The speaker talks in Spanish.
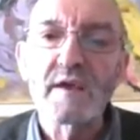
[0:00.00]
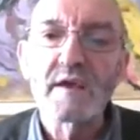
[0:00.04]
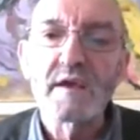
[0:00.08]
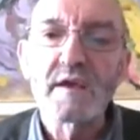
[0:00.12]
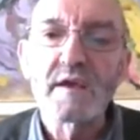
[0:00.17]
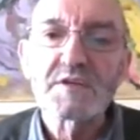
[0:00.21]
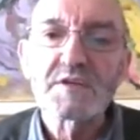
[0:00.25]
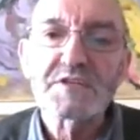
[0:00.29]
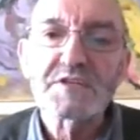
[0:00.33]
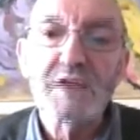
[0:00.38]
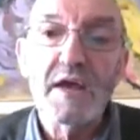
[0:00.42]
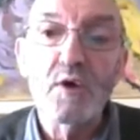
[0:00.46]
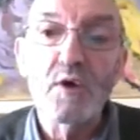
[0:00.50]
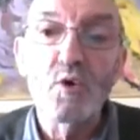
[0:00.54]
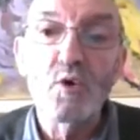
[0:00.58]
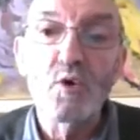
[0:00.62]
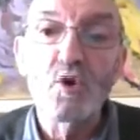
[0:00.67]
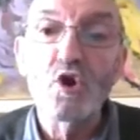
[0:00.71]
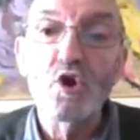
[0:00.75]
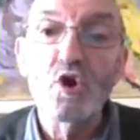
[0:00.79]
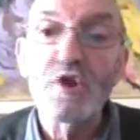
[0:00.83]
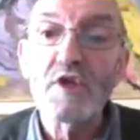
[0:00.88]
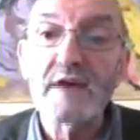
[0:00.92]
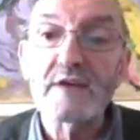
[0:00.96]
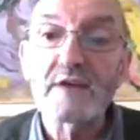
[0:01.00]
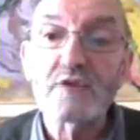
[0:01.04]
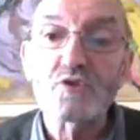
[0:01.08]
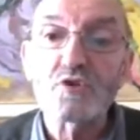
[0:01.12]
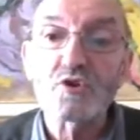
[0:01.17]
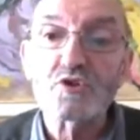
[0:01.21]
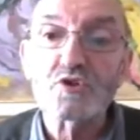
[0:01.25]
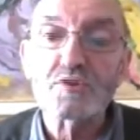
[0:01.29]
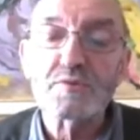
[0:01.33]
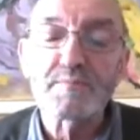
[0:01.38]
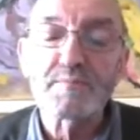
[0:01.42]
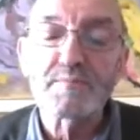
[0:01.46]
según los
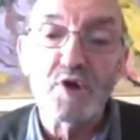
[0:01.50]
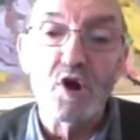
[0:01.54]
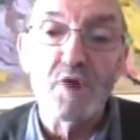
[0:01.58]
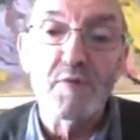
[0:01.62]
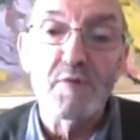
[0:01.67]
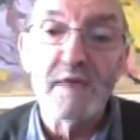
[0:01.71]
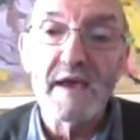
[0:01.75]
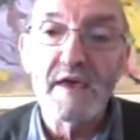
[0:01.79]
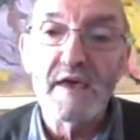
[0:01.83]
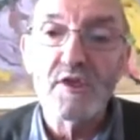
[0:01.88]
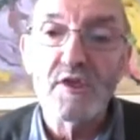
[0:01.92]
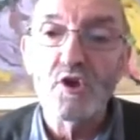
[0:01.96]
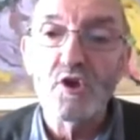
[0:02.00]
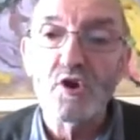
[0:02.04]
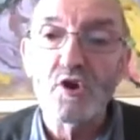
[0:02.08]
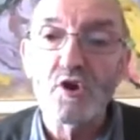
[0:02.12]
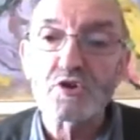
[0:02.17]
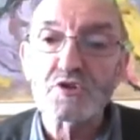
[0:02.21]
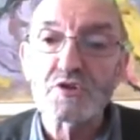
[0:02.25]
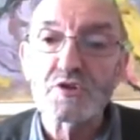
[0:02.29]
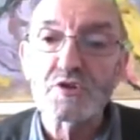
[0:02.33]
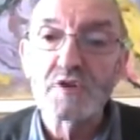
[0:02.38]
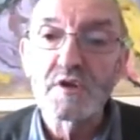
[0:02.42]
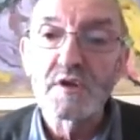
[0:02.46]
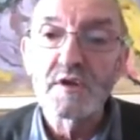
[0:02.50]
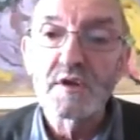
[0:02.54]
datos promedios